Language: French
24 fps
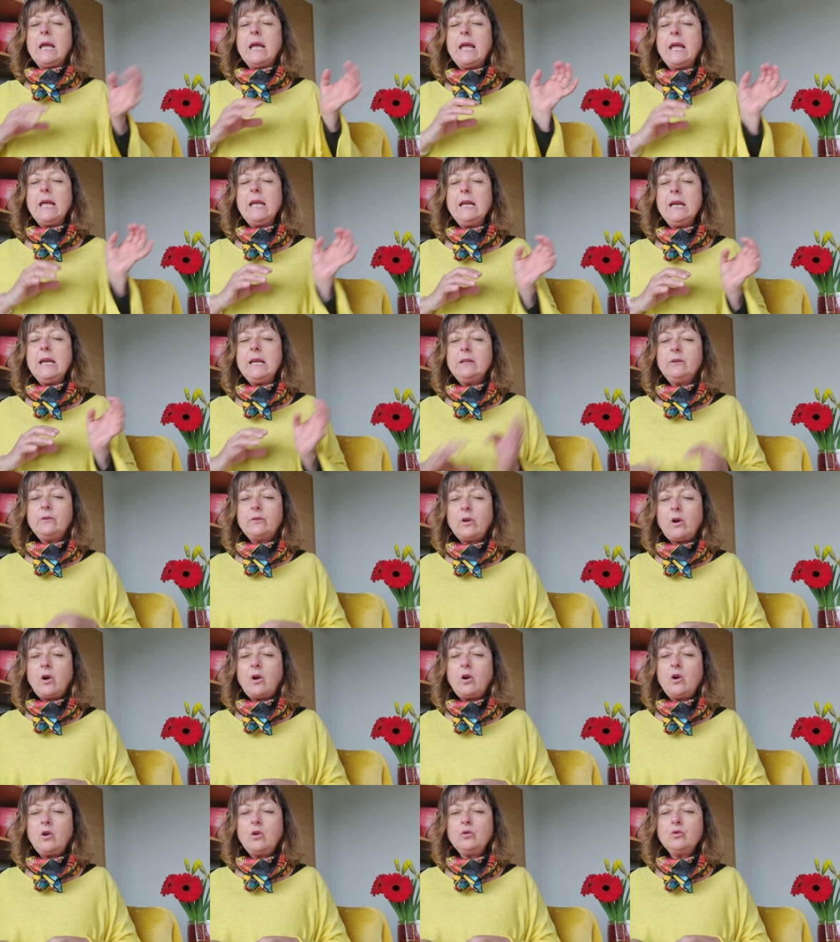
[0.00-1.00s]
Et il est
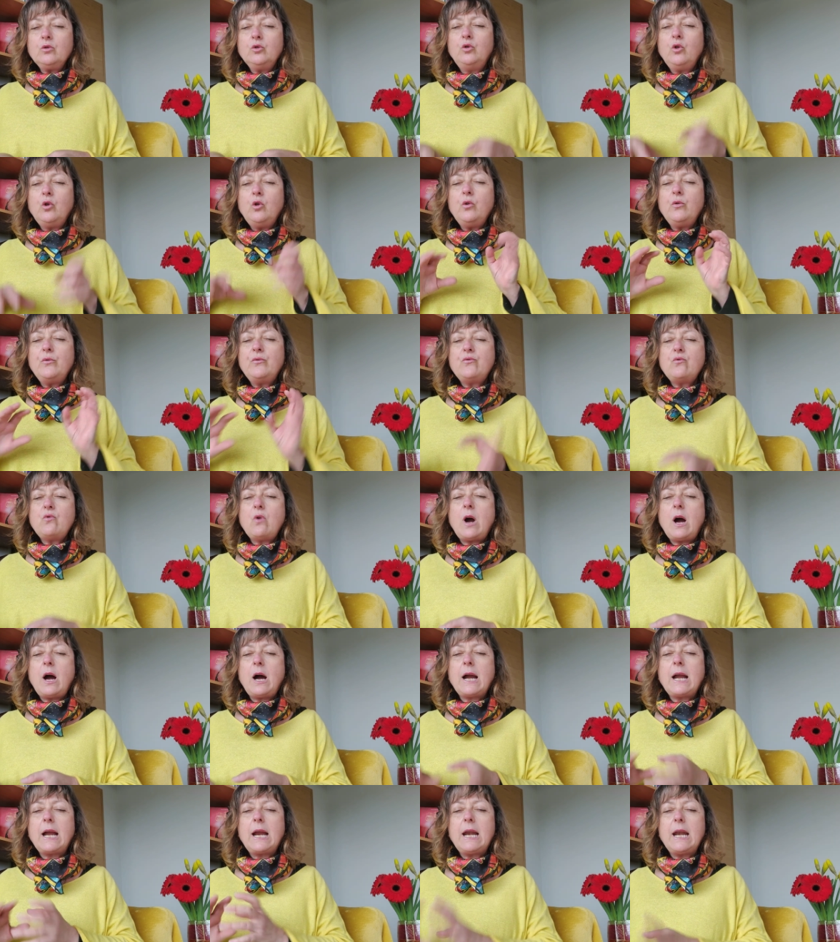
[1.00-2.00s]
temps de le
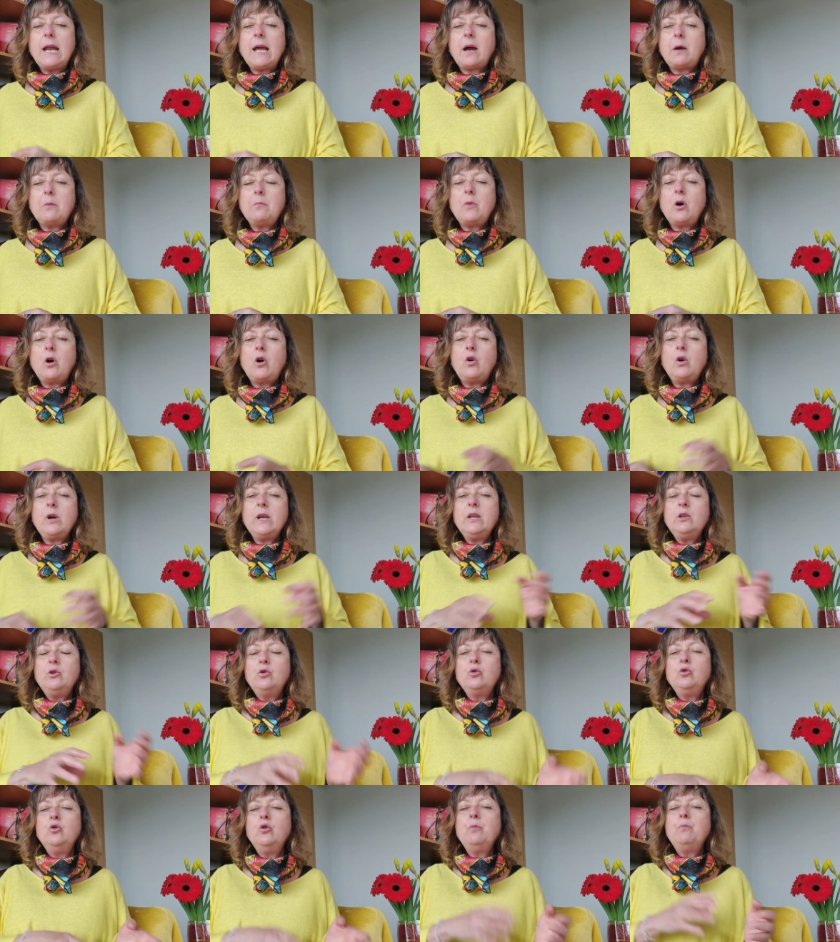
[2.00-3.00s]
voir clairement et
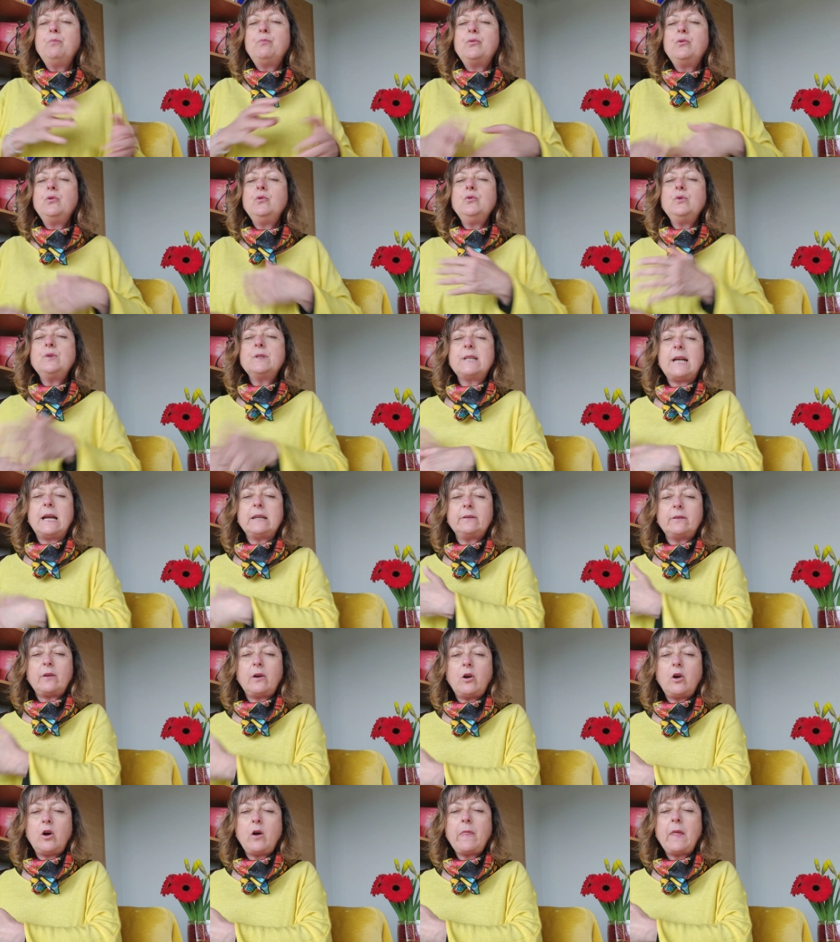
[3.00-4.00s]
de ne plus
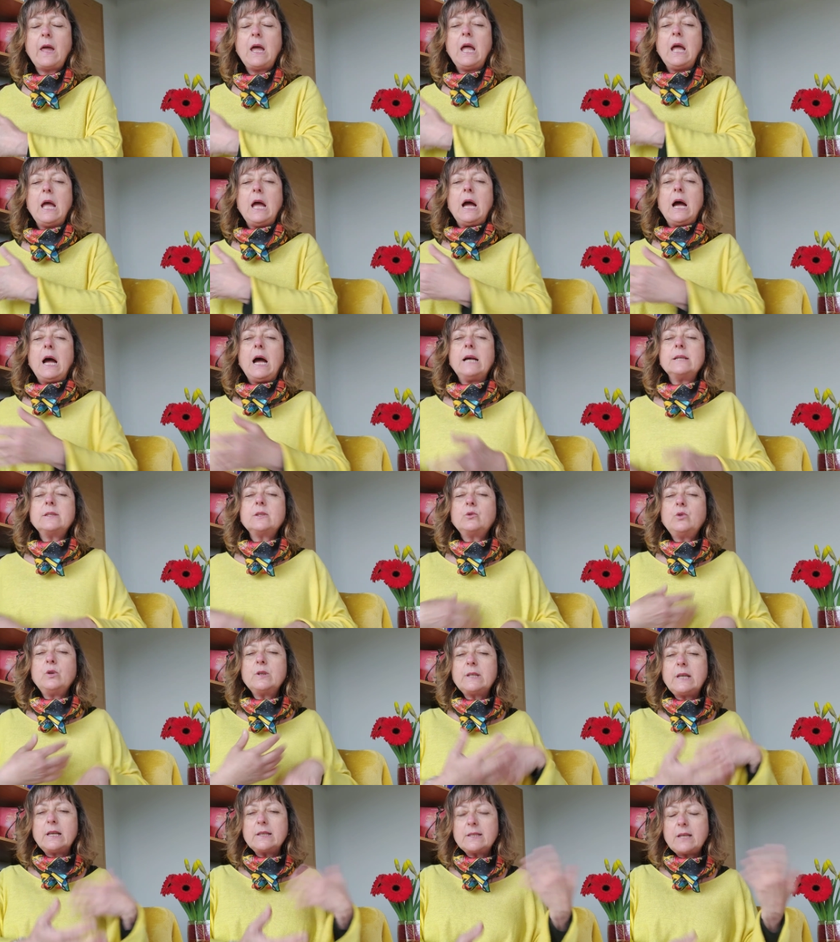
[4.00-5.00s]
attendre à ce
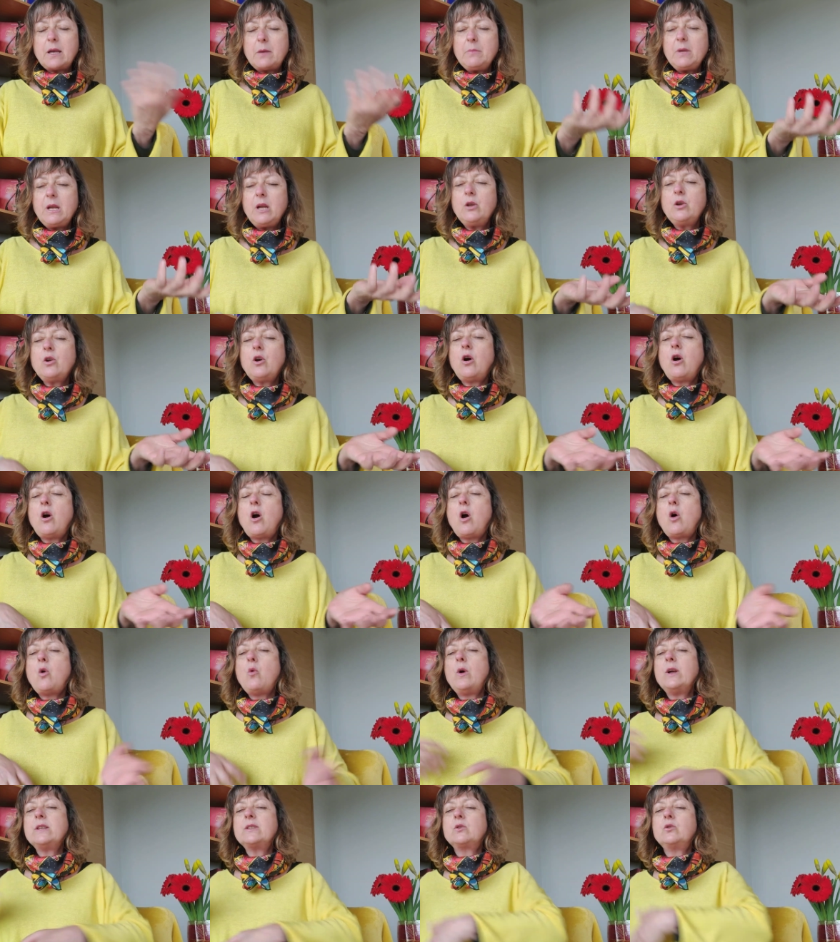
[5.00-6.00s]
que ça
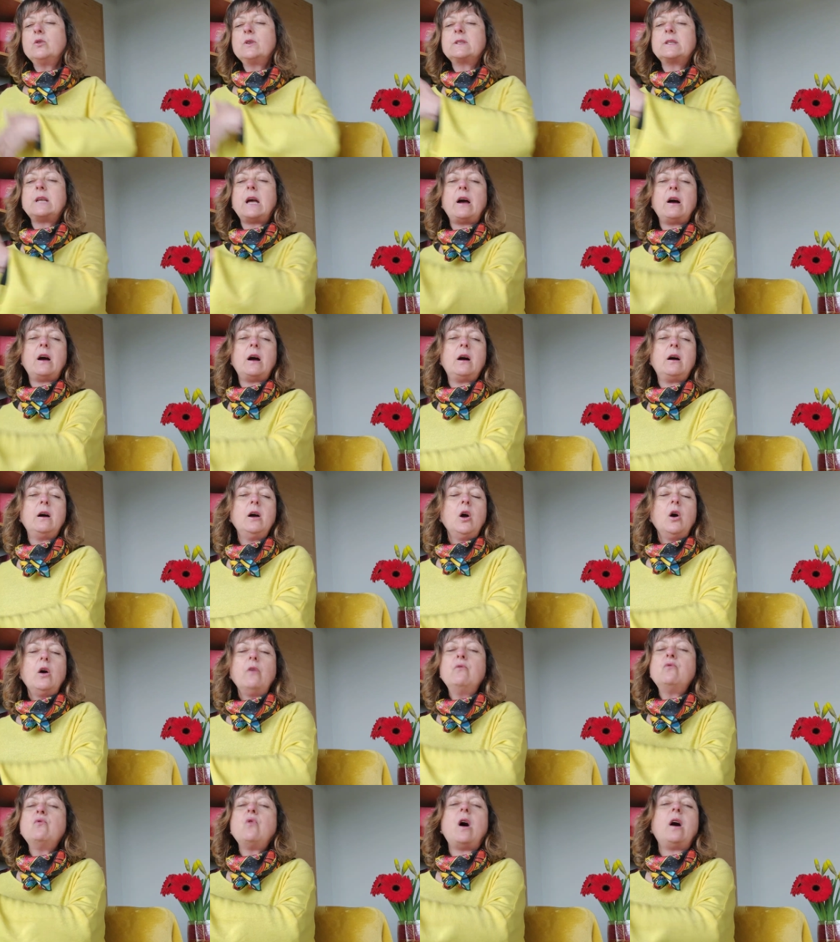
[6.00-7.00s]
s'améliore ou est-ce que ça
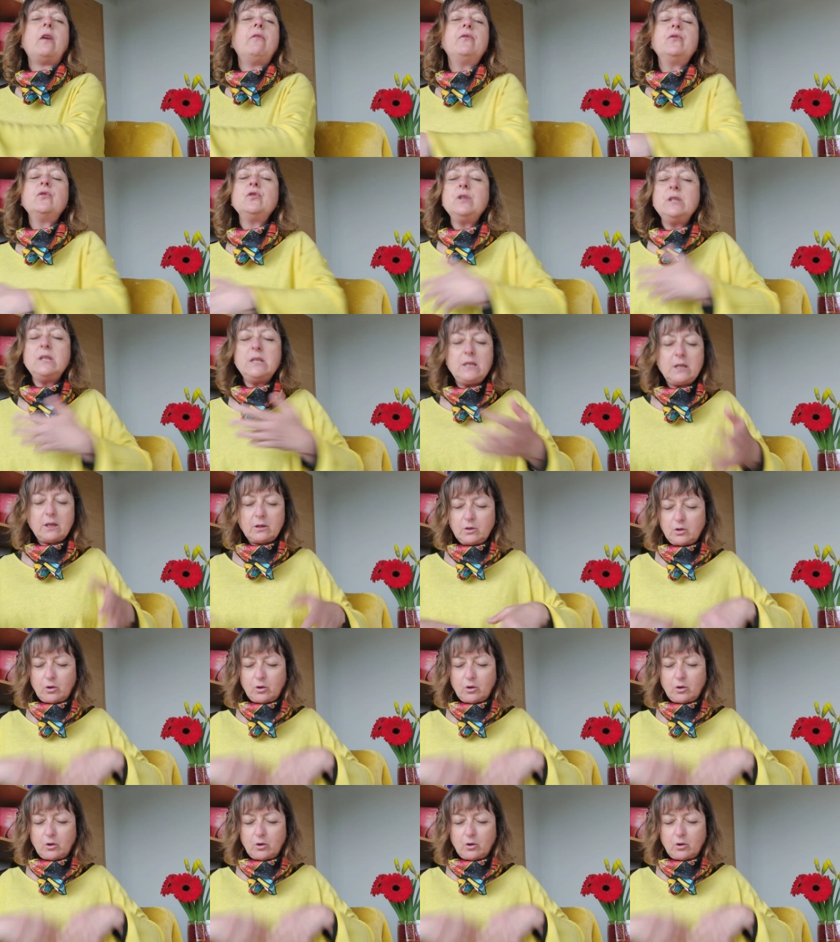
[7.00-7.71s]
voire venir.